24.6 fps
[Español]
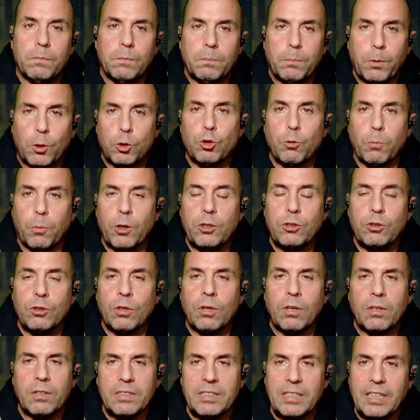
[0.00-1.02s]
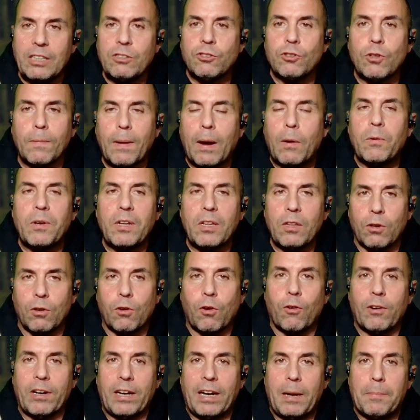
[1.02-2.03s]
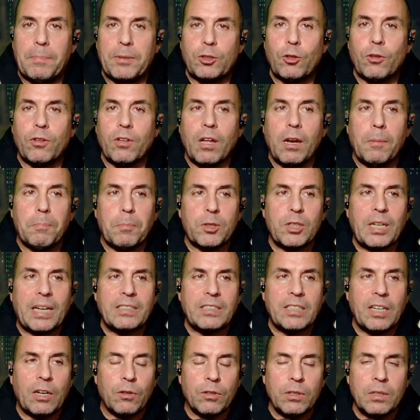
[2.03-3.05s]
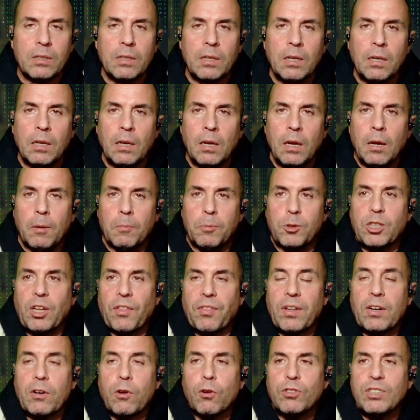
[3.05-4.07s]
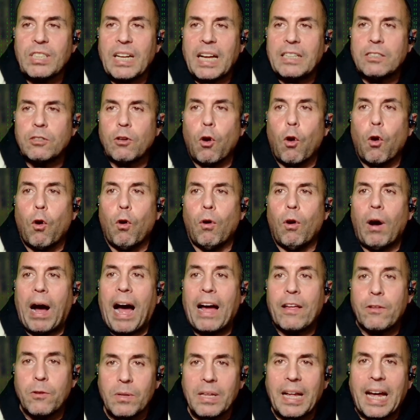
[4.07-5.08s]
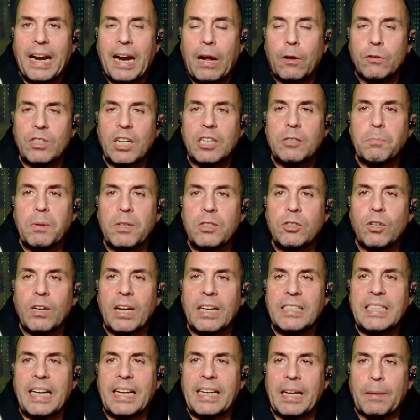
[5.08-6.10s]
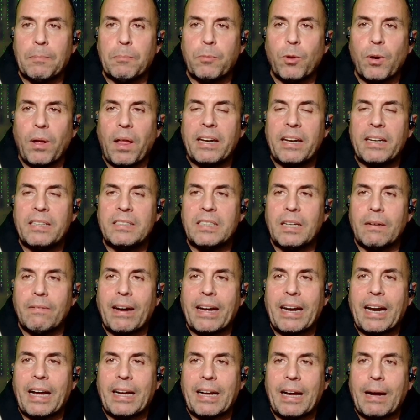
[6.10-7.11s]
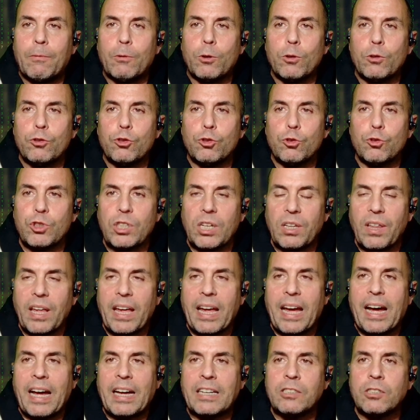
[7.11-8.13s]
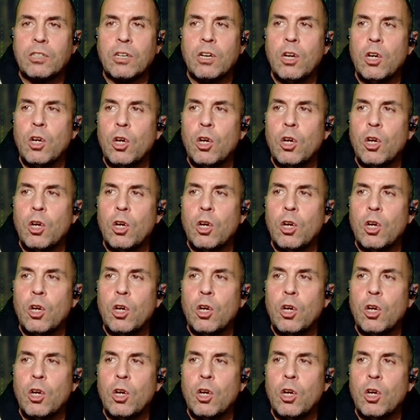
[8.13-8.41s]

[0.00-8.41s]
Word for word: por supuesto, y esto va unido con el episodio del podcast de hoy, pues hacer cosas o ayudar a otras personas a que puedan llevar a cabo sus ideas,